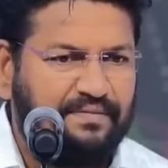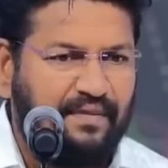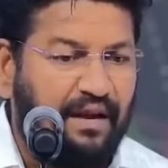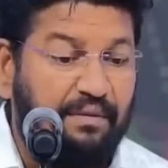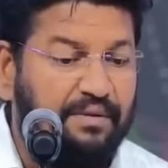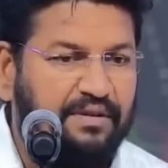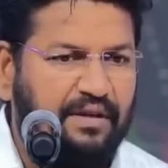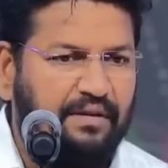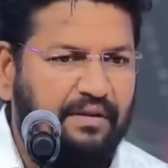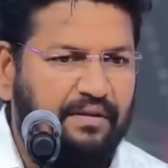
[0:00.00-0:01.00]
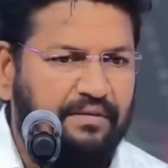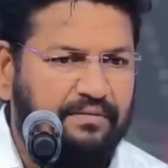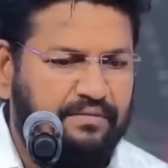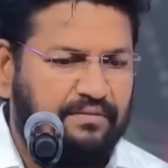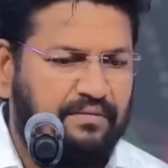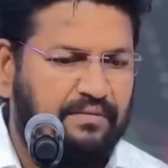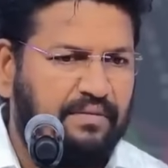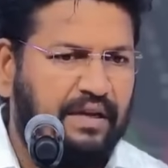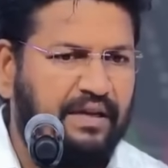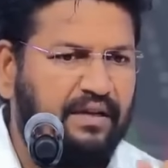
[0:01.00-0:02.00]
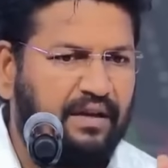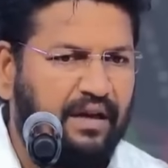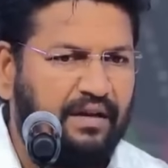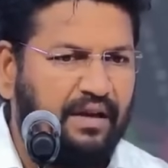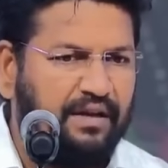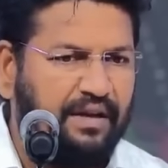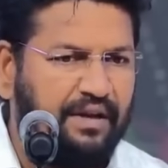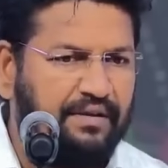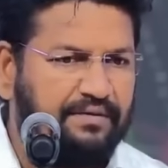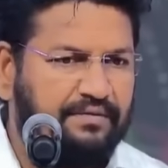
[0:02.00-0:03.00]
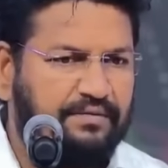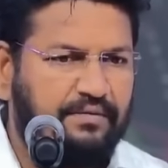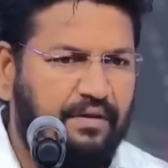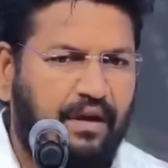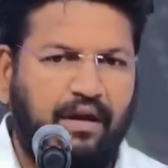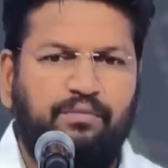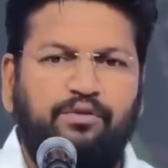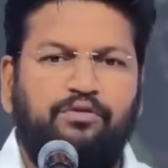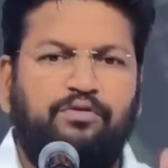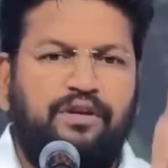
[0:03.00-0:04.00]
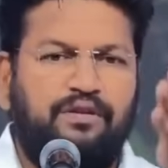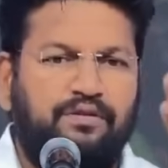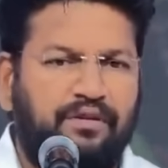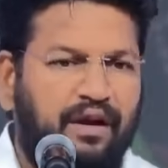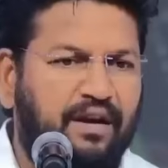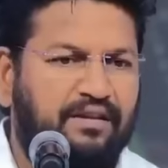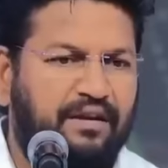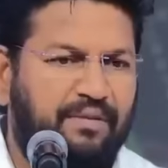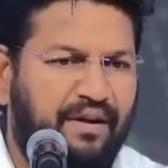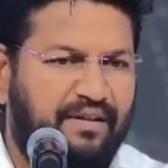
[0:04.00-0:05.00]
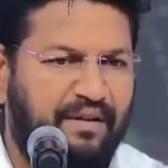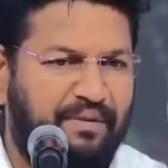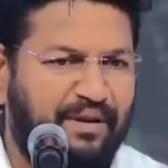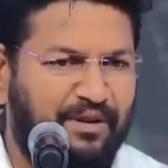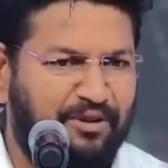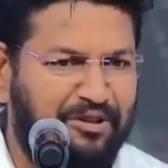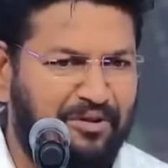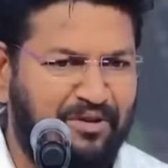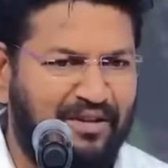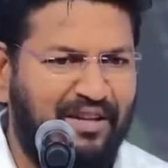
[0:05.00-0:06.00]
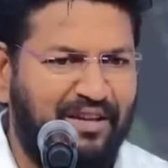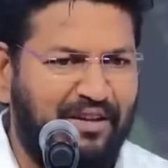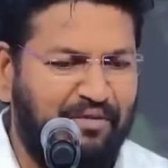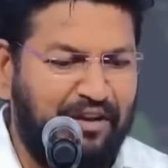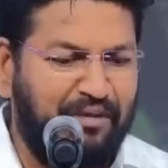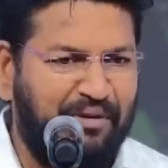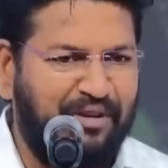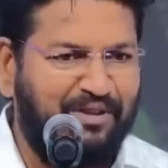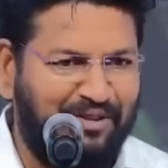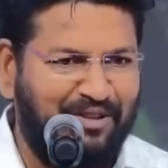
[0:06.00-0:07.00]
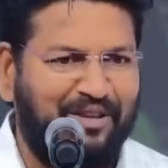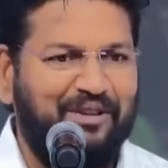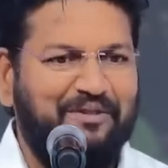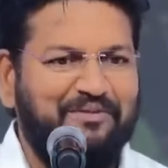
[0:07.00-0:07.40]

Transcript: కాకపోతే దగ్గరకు రారు కానీ ఆడు ముందు ఉరికెత్తుతా ఆడతా పాడతా పరిగెత్తుతా ఉంటే వెంట పరిగెత్తుతారు ఇల్లు